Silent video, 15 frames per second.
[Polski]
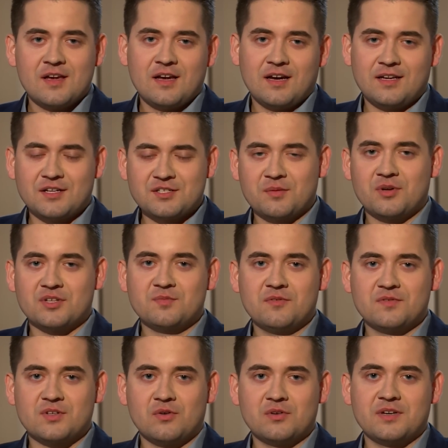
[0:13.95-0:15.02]
a naszym
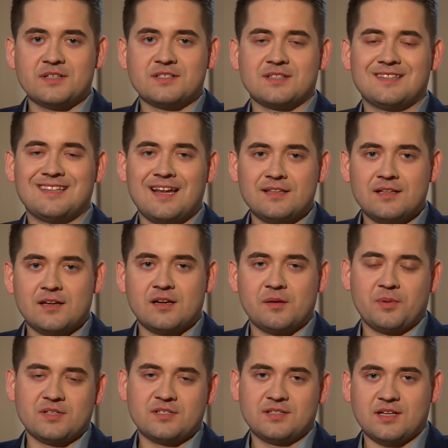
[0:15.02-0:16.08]
rozmówcą jest trener
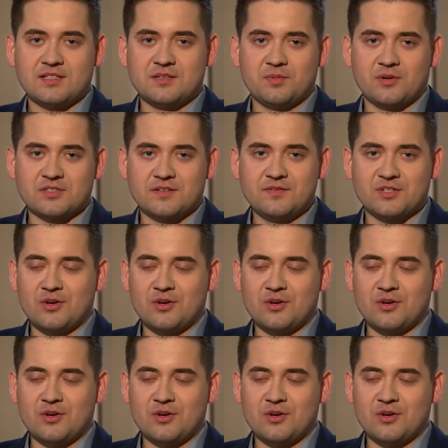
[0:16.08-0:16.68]
reprezentacji Polski w